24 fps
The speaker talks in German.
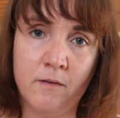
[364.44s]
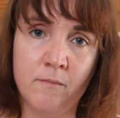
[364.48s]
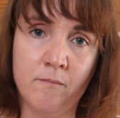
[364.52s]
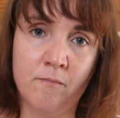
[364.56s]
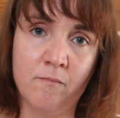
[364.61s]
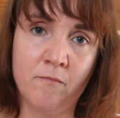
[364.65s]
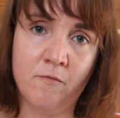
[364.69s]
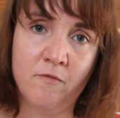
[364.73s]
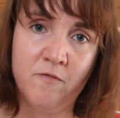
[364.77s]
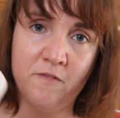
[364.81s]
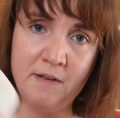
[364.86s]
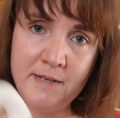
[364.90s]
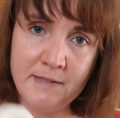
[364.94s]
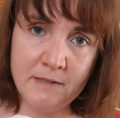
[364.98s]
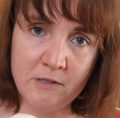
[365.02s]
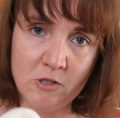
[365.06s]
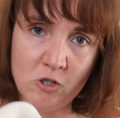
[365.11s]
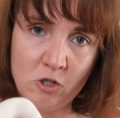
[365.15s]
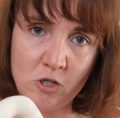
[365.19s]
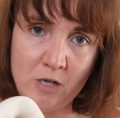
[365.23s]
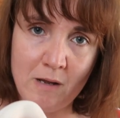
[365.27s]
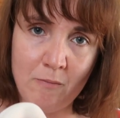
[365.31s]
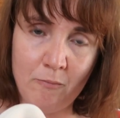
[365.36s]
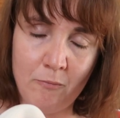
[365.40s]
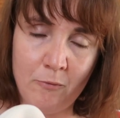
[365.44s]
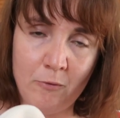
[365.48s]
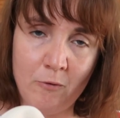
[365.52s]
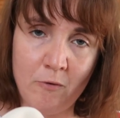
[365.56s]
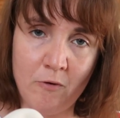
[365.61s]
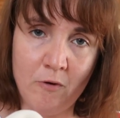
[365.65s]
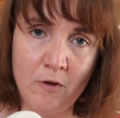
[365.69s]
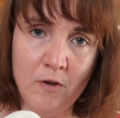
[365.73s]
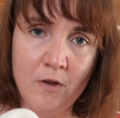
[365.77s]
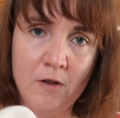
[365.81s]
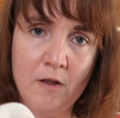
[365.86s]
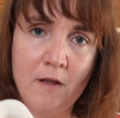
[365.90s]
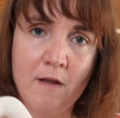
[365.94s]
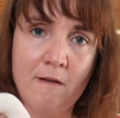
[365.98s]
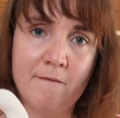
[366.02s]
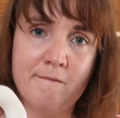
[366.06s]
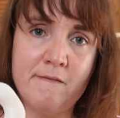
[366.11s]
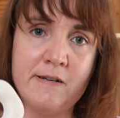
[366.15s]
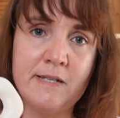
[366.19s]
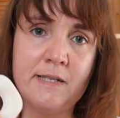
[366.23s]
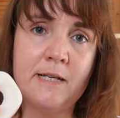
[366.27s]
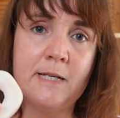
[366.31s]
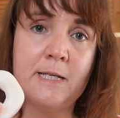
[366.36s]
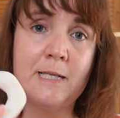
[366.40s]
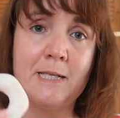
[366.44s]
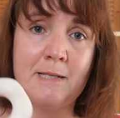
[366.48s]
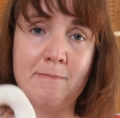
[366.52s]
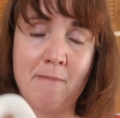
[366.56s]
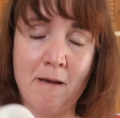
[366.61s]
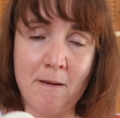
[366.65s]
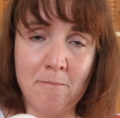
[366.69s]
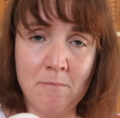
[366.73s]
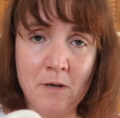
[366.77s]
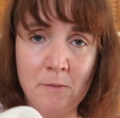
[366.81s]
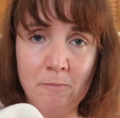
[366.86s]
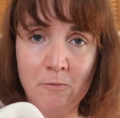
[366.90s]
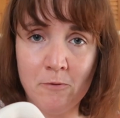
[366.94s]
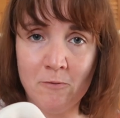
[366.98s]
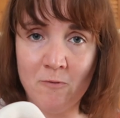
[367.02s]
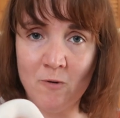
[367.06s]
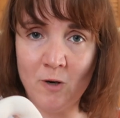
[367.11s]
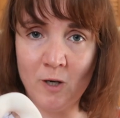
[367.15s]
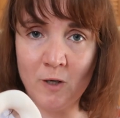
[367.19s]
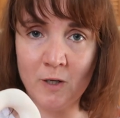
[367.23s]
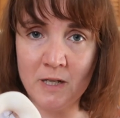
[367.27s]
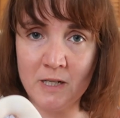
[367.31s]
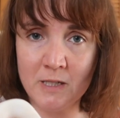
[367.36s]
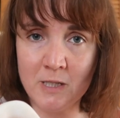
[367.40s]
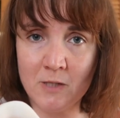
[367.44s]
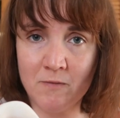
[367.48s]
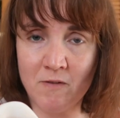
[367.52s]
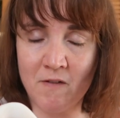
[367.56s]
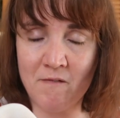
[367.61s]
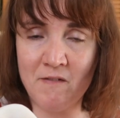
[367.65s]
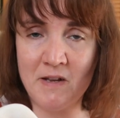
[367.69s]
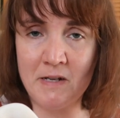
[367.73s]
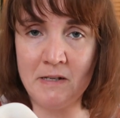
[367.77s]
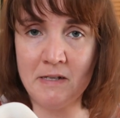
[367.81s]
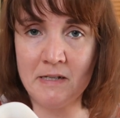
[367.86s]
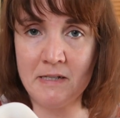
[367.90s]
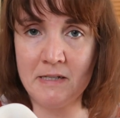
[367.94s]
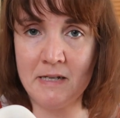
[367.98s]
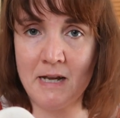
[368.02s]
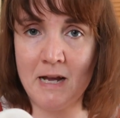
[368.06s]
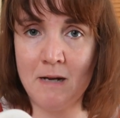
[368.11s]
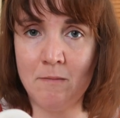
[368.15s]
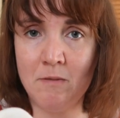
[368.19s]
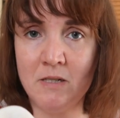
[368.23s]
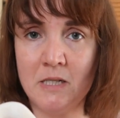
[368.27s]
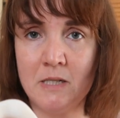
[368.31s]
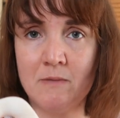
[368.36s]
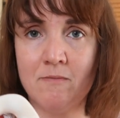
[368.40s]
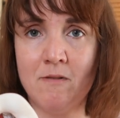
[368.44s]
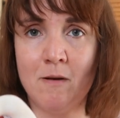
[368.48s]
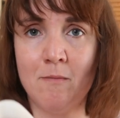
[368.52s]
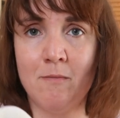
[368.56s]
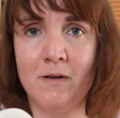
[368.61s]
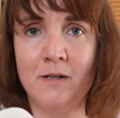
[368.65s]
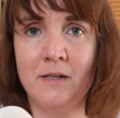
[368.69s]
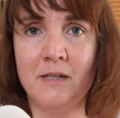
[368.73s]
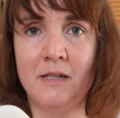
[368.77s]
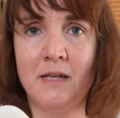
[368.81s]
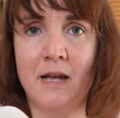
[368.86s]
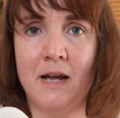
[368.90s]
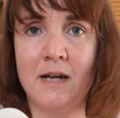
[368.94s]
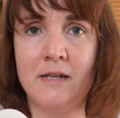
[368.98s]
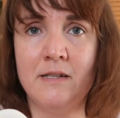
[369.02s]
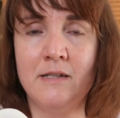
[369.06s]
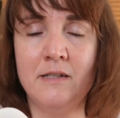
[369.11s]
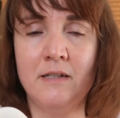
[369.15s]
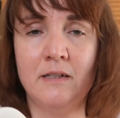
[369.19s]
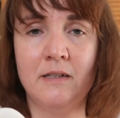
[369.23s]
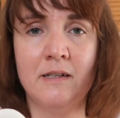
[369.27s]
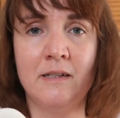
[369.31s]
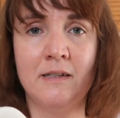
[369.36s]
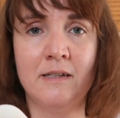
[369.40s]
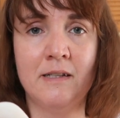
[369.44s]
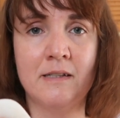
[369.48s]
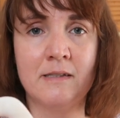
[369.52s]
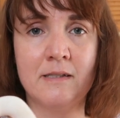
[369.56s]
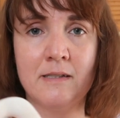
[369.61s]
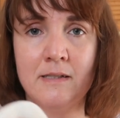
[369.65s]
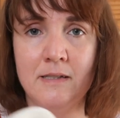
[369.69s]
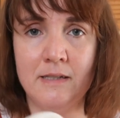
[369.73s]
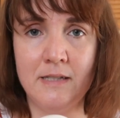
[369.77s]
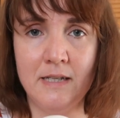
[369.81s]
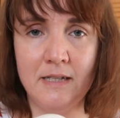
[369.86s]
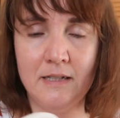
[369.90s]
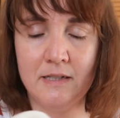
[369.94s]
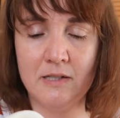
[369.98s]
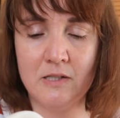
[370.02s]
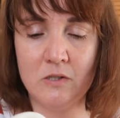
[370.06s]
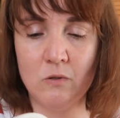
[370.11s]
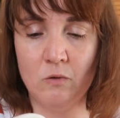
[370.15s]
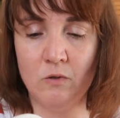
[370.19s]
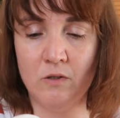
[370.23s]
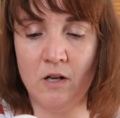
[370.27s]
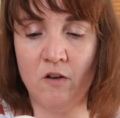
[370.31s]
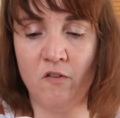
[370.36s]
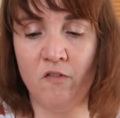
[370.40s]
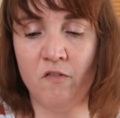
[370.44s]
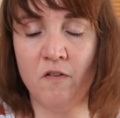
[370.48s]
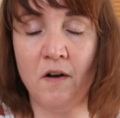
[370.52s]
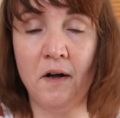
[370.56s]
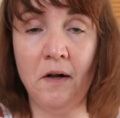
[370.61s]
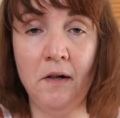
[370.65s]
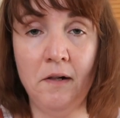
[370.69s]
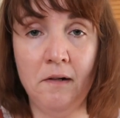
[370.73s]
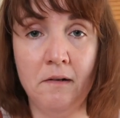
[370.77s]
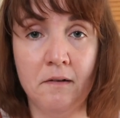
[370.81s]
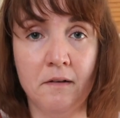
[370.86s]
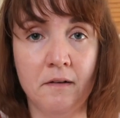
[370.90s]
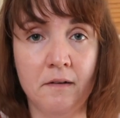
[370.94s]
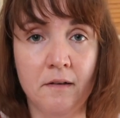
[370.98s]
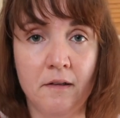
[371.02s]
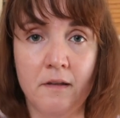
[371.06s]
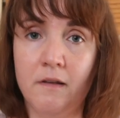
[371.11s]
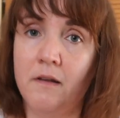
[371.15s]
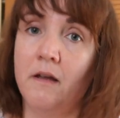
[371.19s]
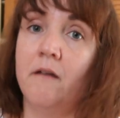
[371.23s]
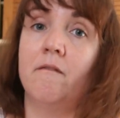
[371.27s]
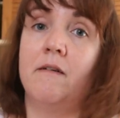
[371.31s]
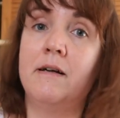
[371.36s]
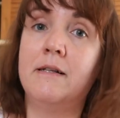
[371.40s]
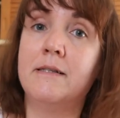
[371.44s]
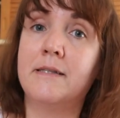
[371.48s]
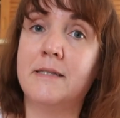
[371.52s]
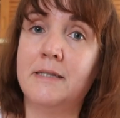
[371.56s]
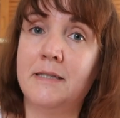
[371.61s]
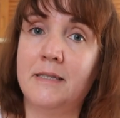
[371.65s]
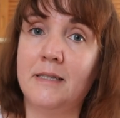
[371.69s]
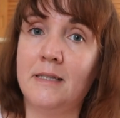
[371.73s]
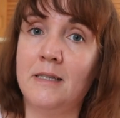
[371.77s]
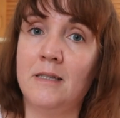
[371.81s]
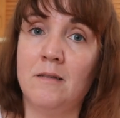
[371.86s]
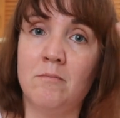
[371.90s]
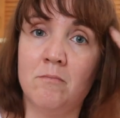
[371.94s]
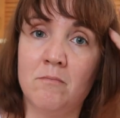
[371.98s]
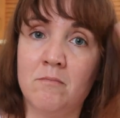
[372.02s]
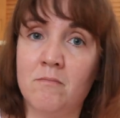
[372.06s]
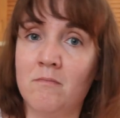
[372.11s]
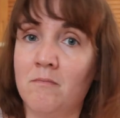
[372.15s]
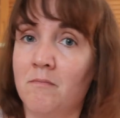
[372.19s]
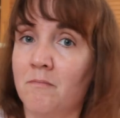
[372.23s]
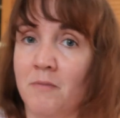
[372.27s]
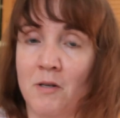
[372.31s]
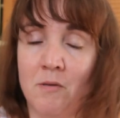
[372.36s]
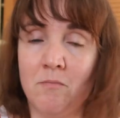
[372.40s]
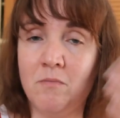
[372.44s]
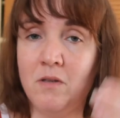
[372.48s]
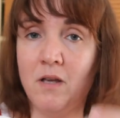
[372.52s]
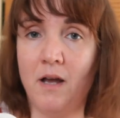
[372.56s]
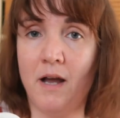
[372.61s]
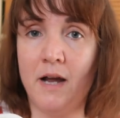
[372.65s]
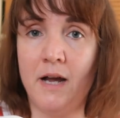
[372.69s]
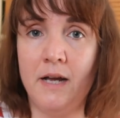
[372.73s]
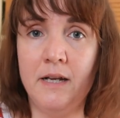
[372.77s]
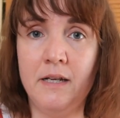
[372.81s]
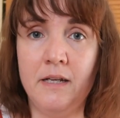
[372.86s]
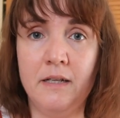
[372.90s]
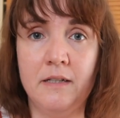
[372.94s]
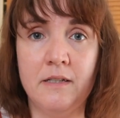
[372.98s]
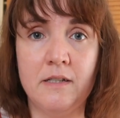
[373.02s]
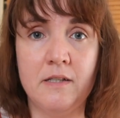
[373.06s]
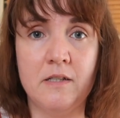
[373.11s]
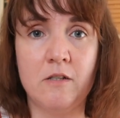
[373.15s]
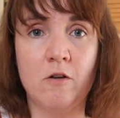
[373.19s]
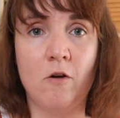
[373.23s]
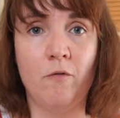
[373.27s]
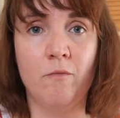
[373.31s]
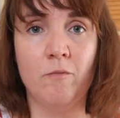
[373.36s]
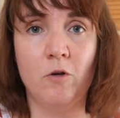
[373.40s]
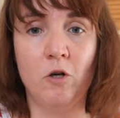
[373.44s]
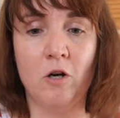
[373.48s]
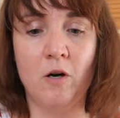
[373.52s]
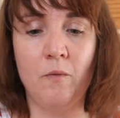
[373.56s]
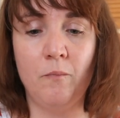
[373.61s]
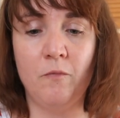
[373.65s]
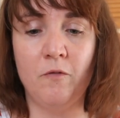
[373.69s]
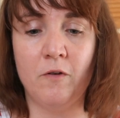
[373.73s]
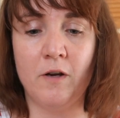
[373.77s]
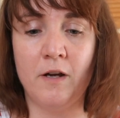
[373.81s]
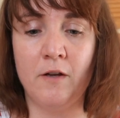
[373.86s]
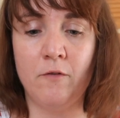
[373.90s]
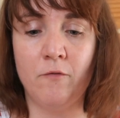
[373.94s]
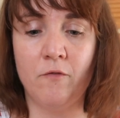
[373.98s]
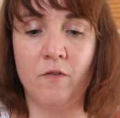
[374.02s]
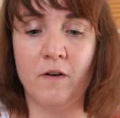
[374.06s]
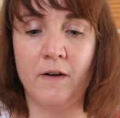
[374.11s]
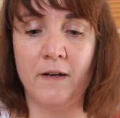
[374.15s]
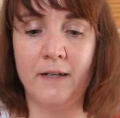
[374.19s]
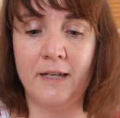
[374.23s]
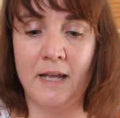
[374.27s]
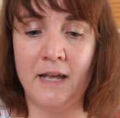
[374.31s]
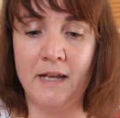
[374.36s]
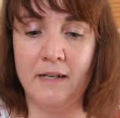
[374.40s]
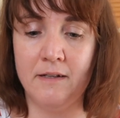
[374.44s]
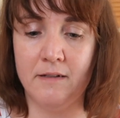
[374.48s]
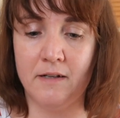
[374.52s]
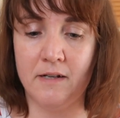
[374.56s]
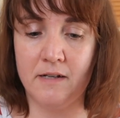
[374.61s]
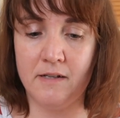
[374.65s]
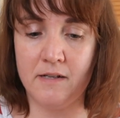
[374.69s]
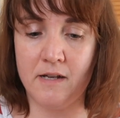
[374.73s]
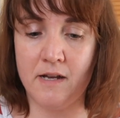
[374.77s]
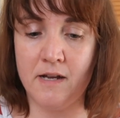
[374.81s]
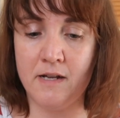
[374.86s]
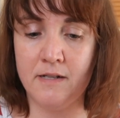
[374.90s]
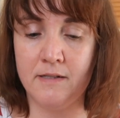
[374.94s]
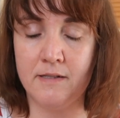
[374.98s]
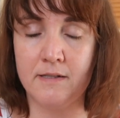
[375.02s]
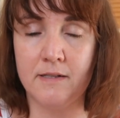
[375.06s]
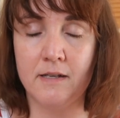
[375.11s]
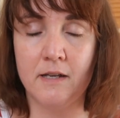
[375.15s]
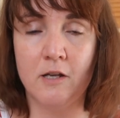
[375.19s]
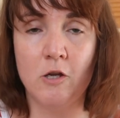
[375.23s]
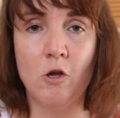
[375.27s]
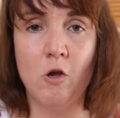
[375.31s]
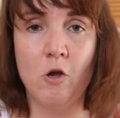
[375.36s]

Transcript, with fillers: ähm, feste Shampoo, was ich zweimal pro Woche jetzt verwendet habe. Das war bei den anderen jetzt nicht so der Fall, weil sich eben bei mir einiges auf dem Kopf einfach geändert hat.